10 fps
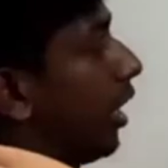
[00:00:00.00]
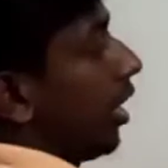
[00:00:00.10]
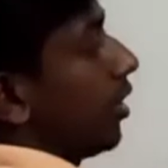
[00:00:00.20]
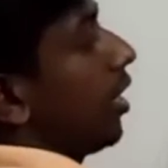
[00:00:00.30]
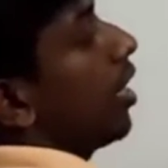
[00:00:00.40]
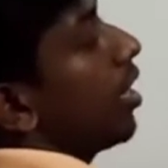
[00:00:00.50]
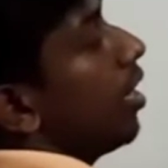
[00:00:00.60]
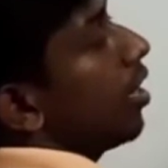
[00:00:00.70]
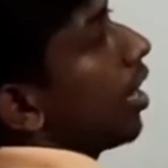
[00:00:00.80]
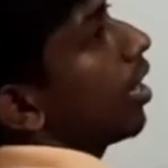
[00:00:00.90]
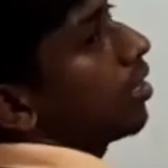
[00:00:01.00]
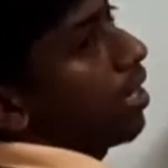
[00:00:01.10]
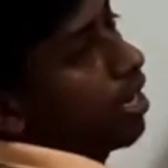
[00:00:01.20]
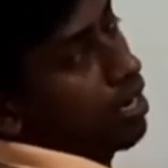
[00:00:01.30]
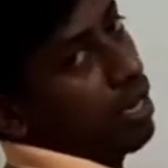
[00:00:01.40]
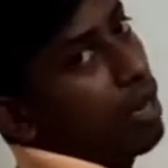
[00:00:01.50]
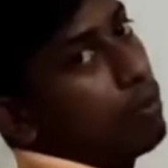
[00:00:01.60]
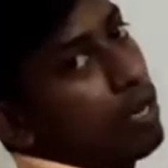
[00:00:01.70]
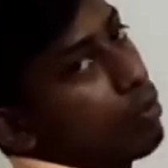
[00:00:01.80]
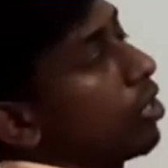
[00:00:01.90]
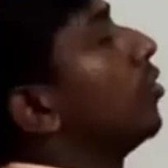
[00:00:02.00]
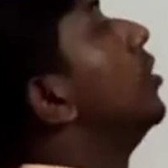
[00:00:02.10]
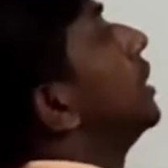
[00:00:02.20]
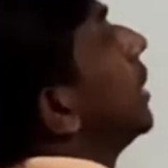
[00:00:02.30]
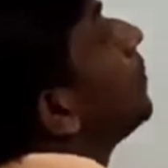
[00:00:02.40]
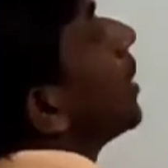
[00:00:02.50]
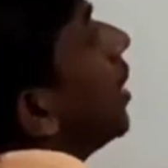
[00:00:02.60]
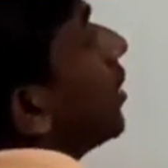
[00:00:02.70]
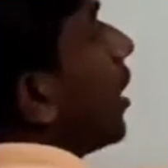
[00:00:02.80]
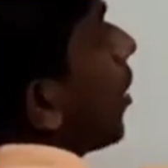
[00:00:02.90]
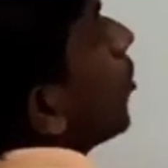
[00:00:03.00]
যে এখান থেকে এখানে এখান থেকে এখানে এই বিনিময়টা হয়েছে তো এটাকে